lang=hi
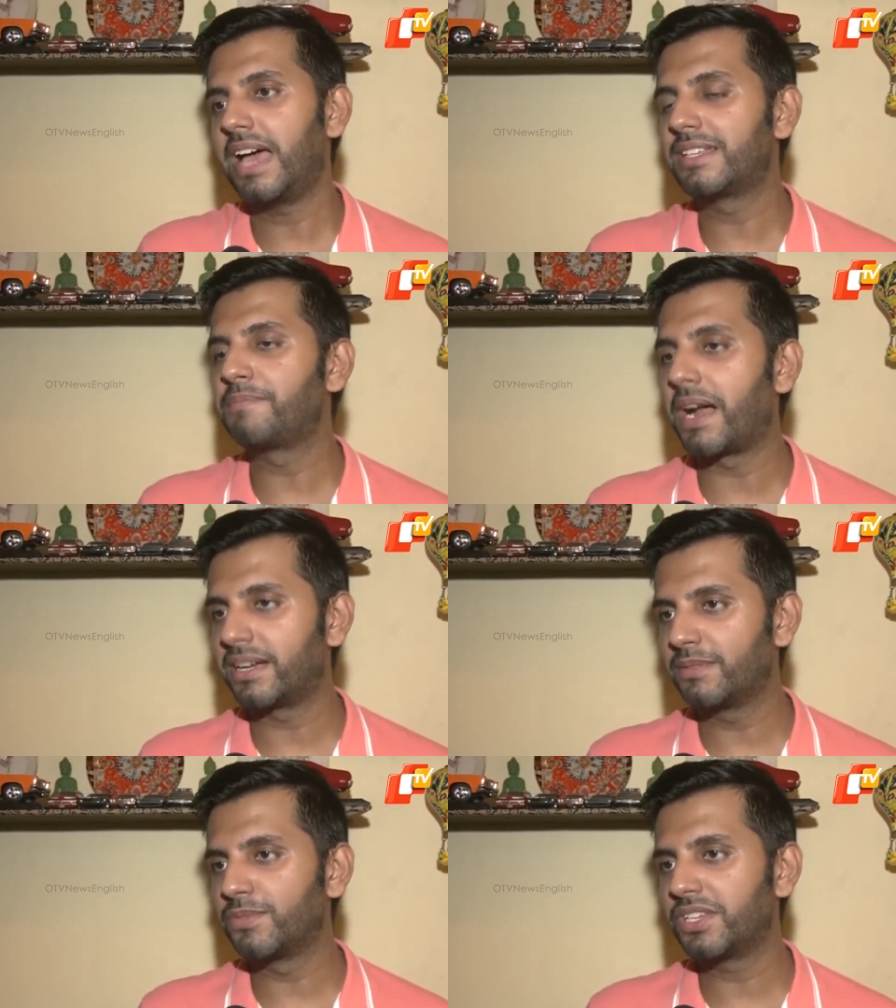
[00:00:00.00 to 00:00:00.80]
एज अ
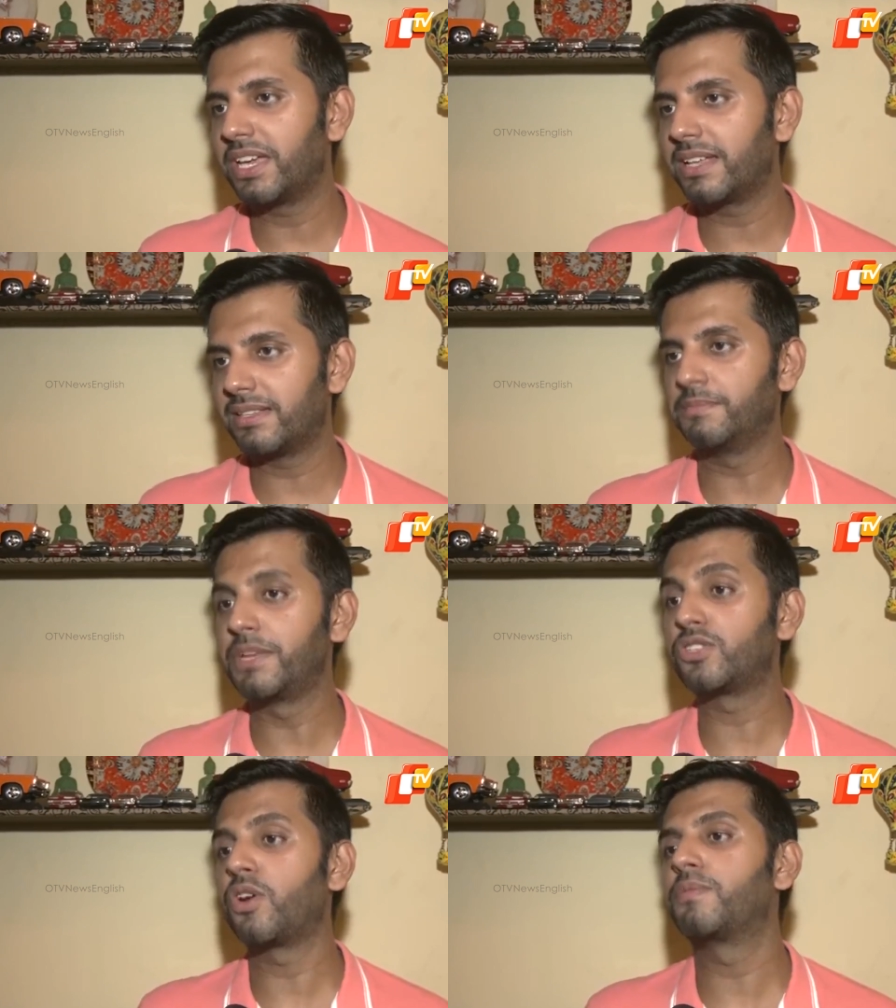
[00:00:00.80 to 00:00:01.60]
पार्टनर मुझे ऐसा
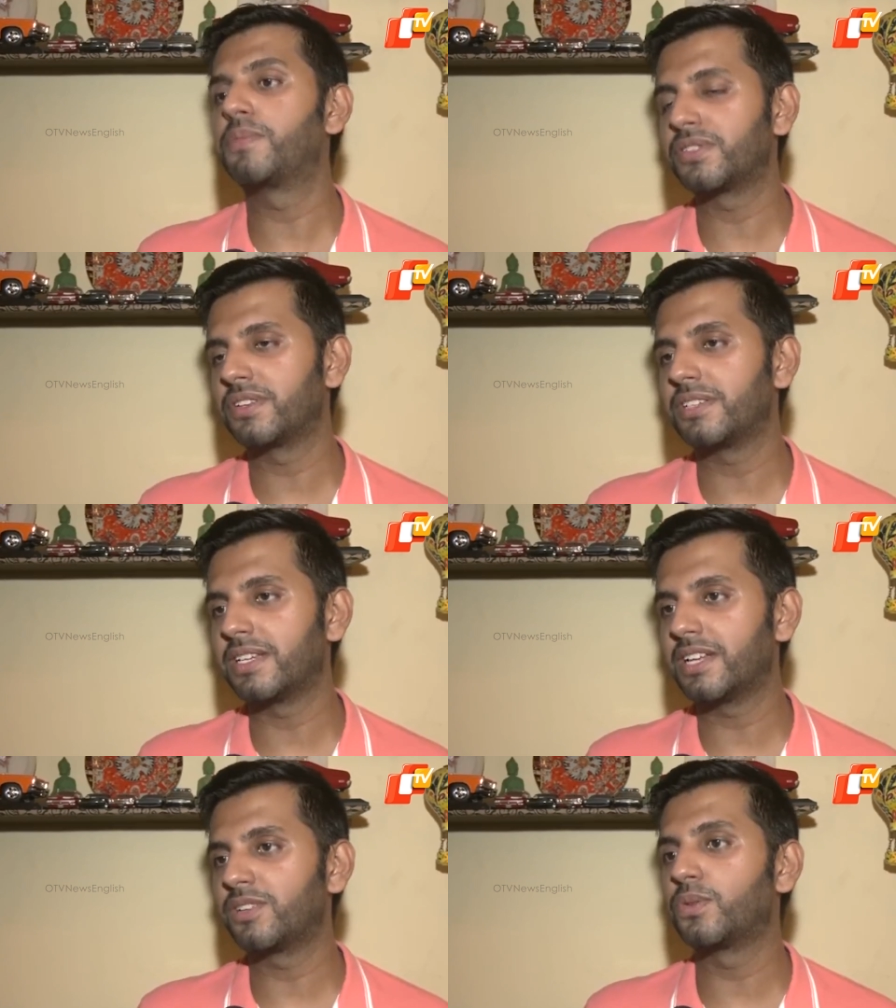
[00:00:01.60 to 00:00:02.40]
मेच्योर पर्सन
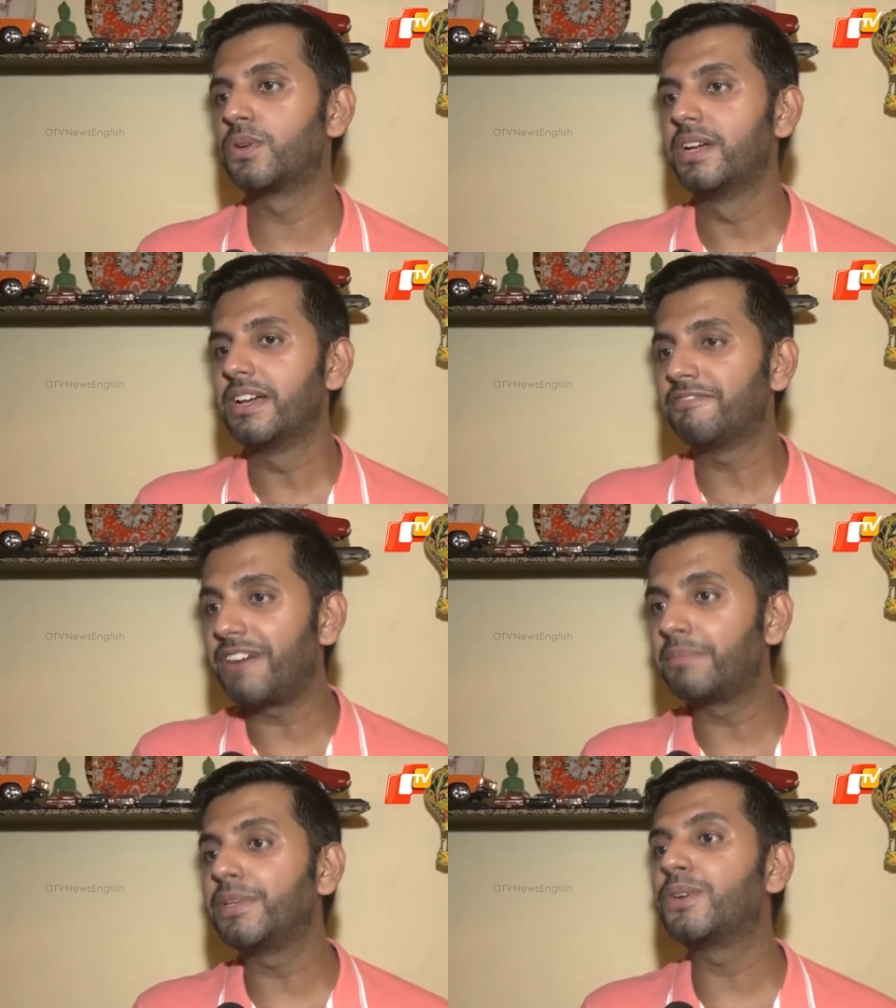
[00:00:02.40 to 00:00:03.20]
चाहिए था जो
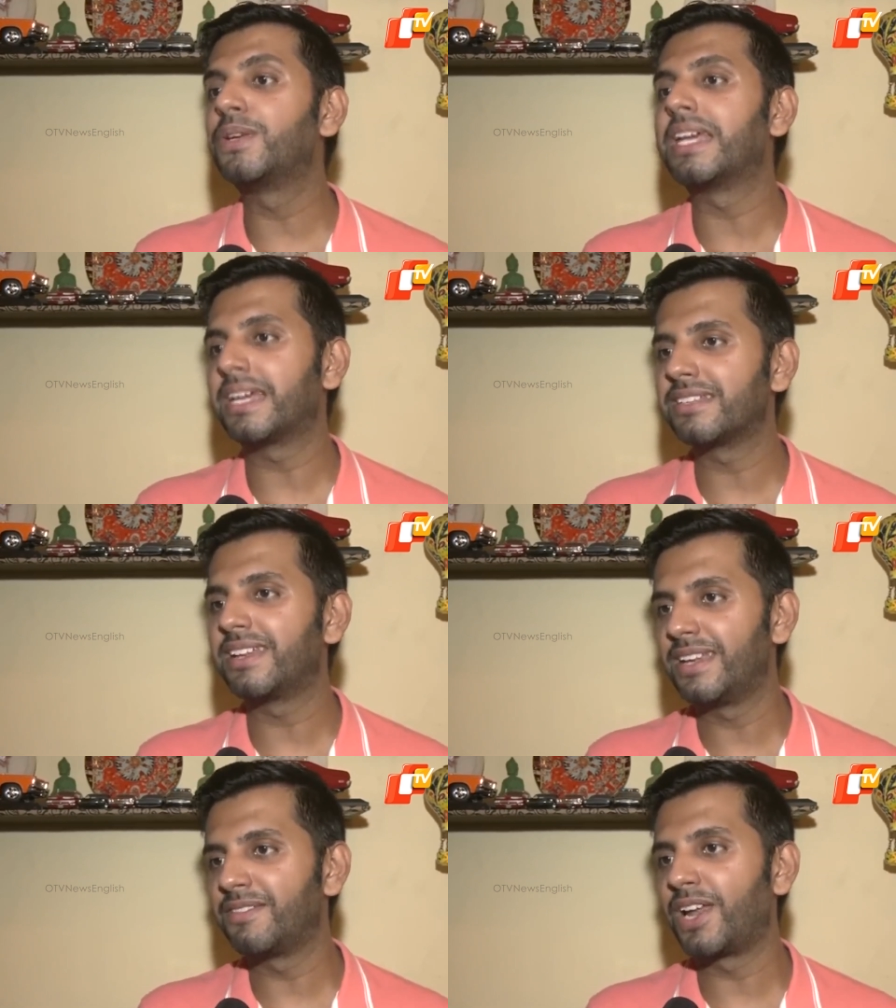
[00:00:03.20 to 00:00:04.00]
फैमिली को लेके
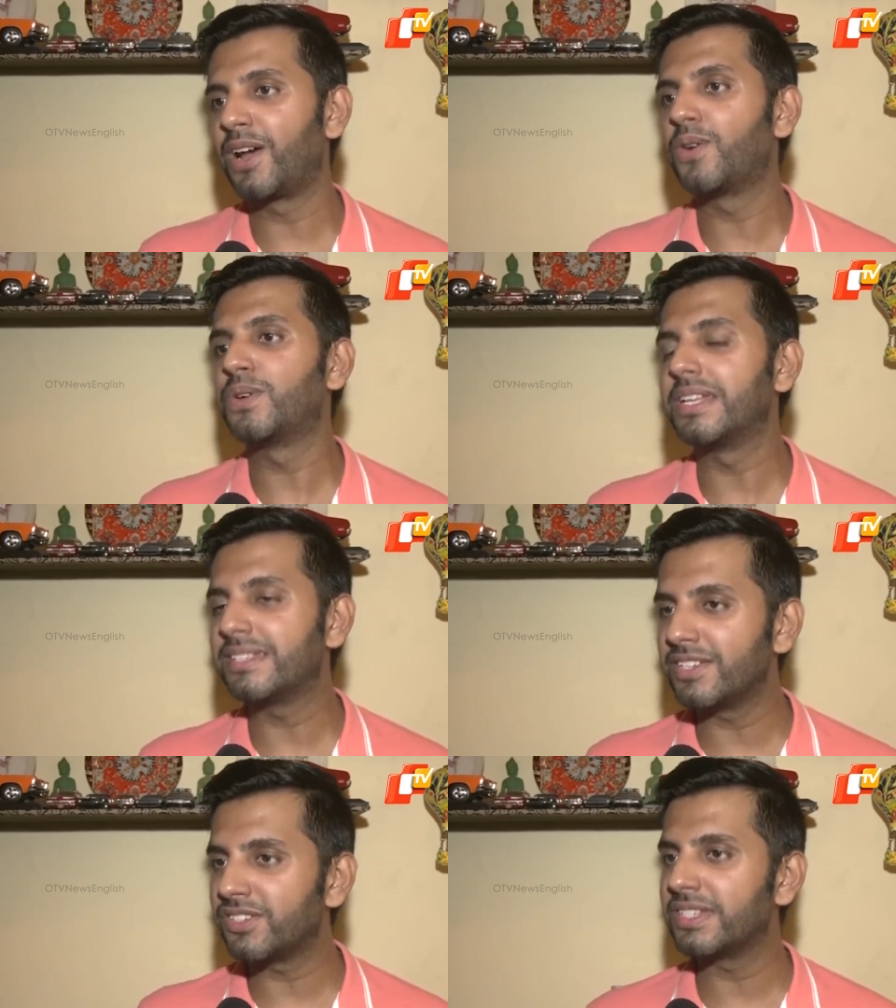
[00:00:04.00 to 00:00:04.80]
चलने वाला हो
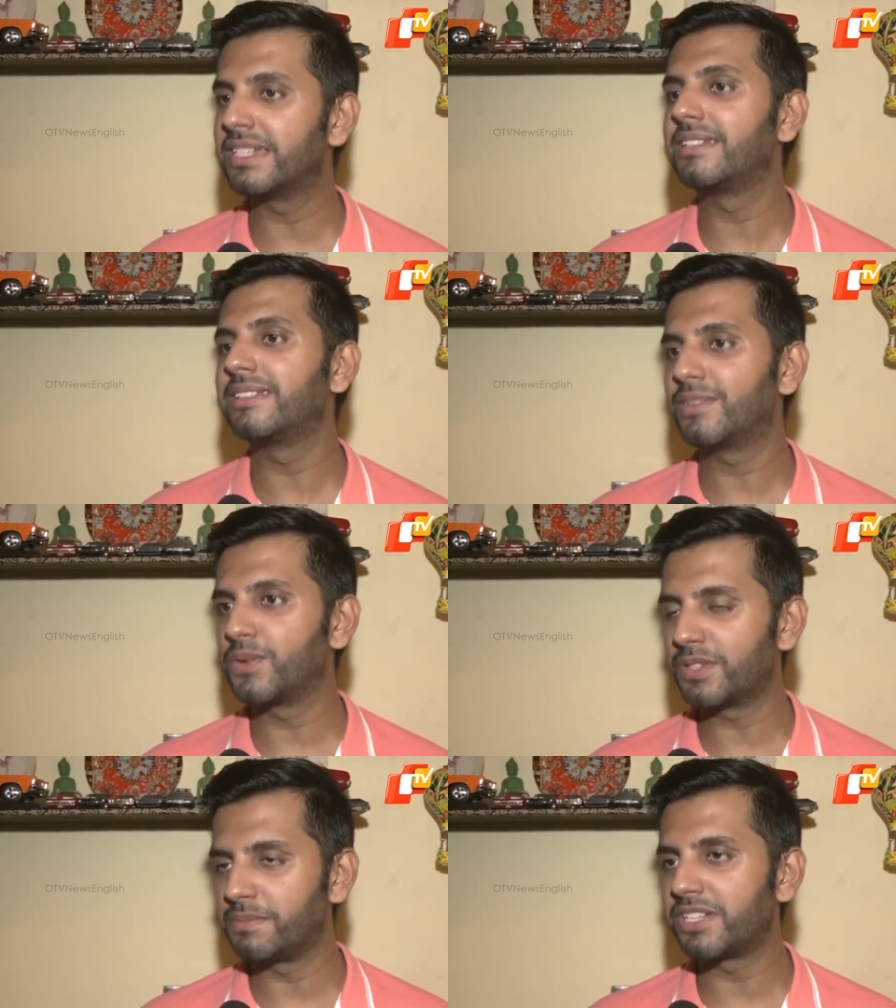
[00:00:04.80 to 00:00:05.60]
डिसीजन
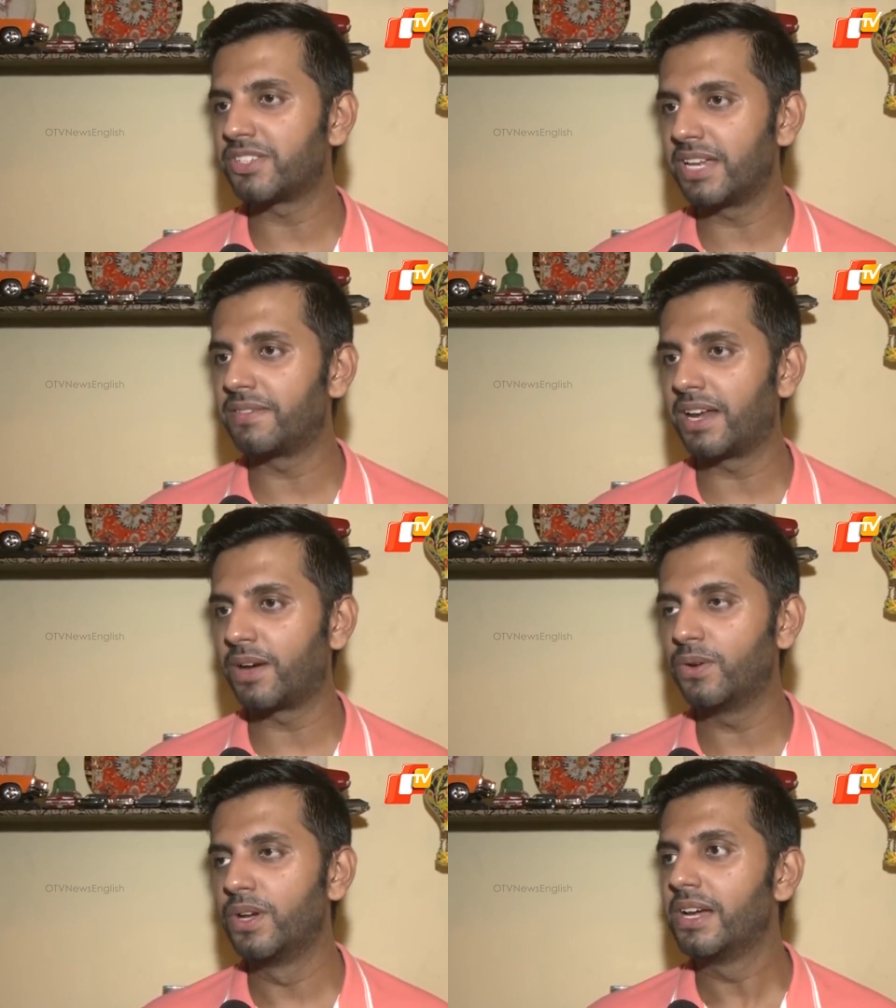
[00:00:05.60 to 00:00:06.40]
को समझने
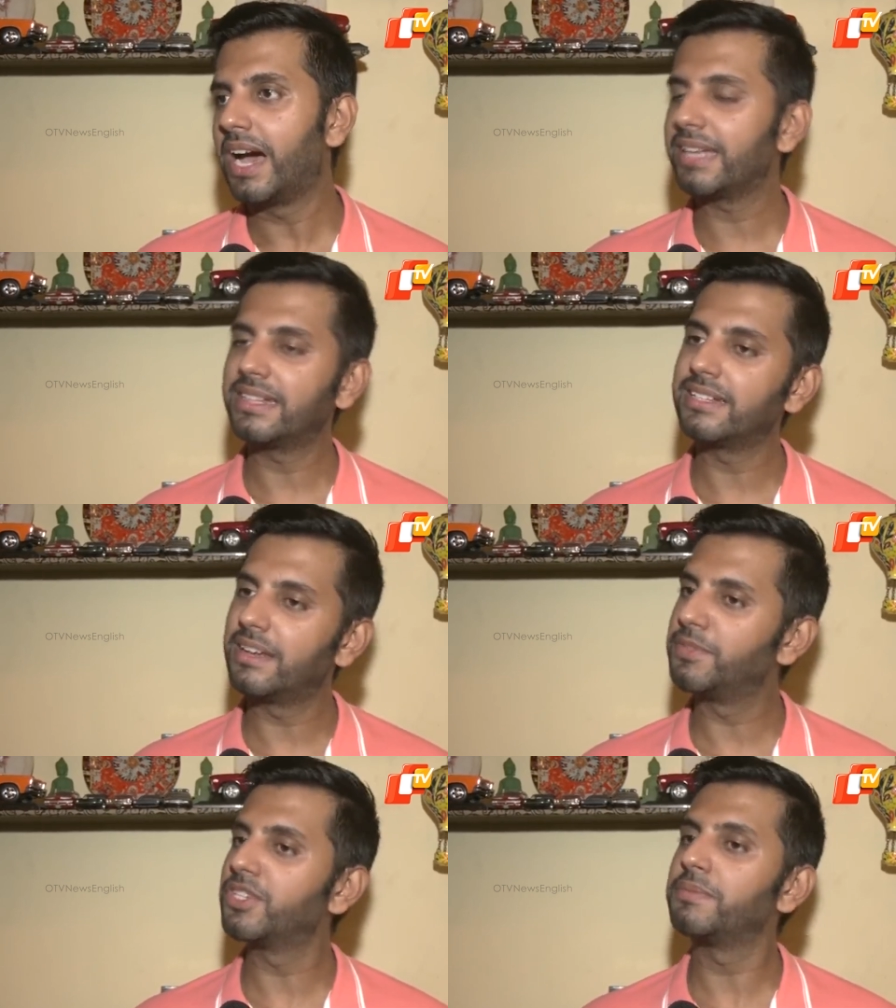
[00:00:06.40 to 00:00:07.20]
वाला हो आई
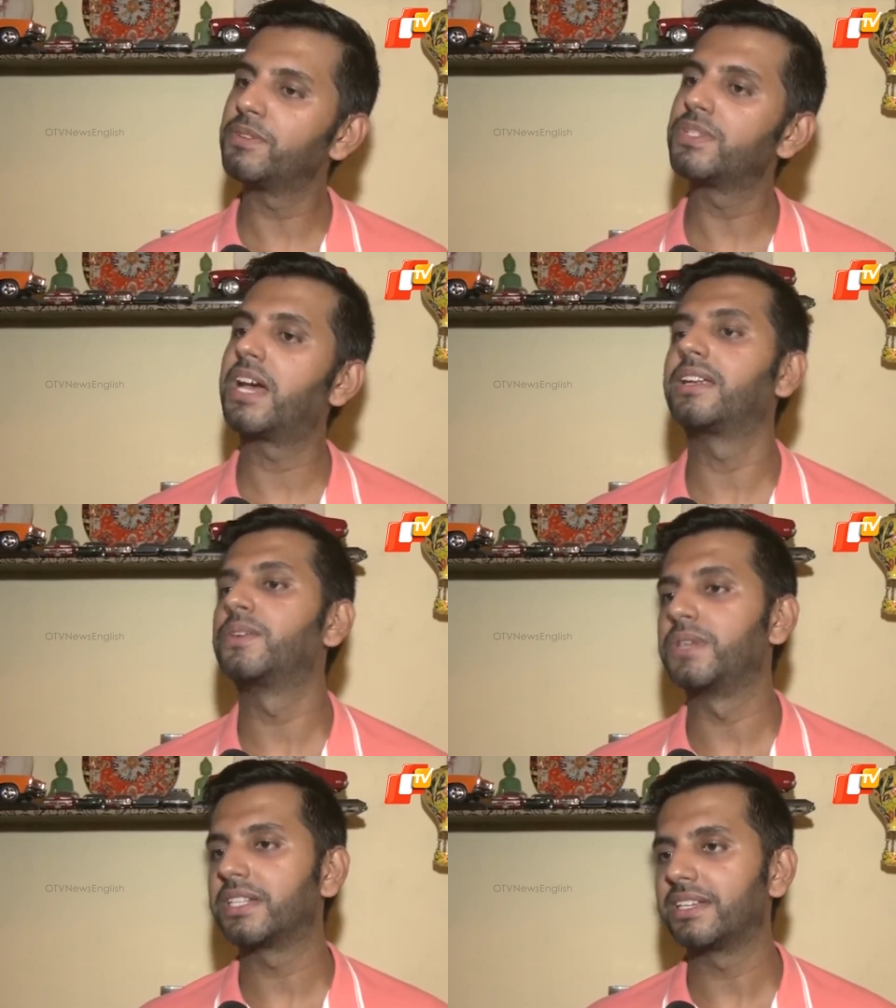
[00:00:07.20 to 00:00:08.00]
थिंक अभिषेक में वो
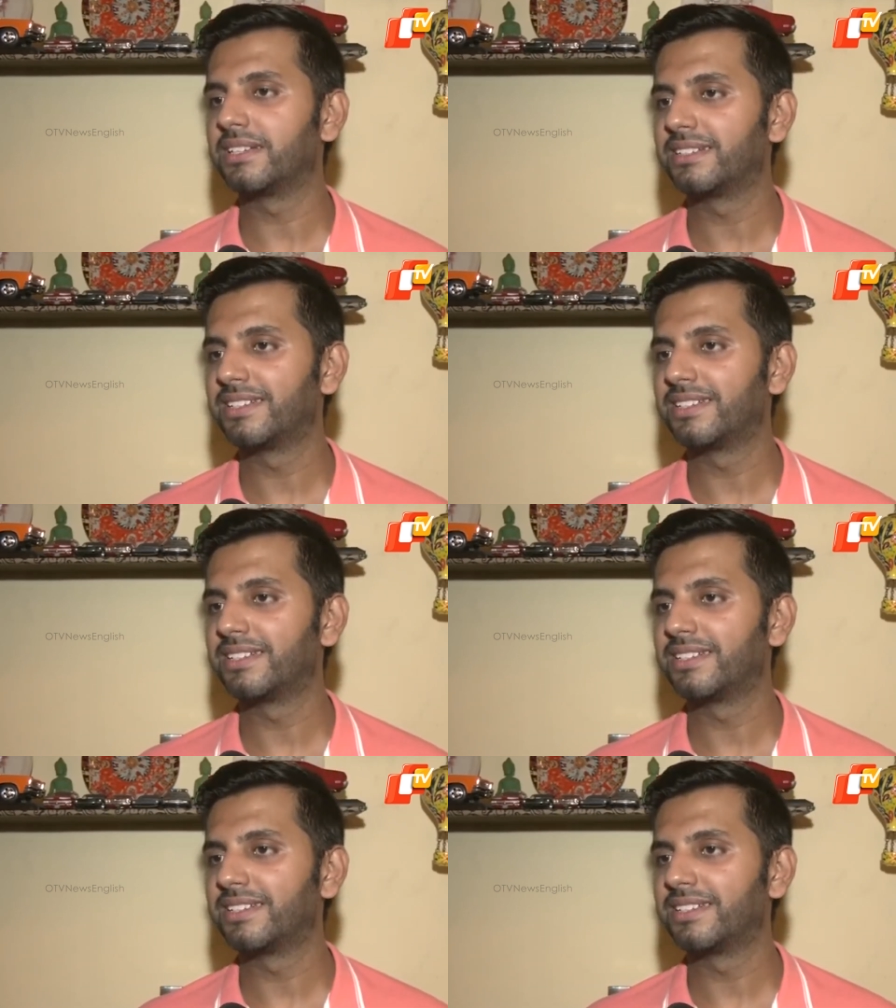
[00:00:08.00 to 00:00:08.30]
सारे गुण थे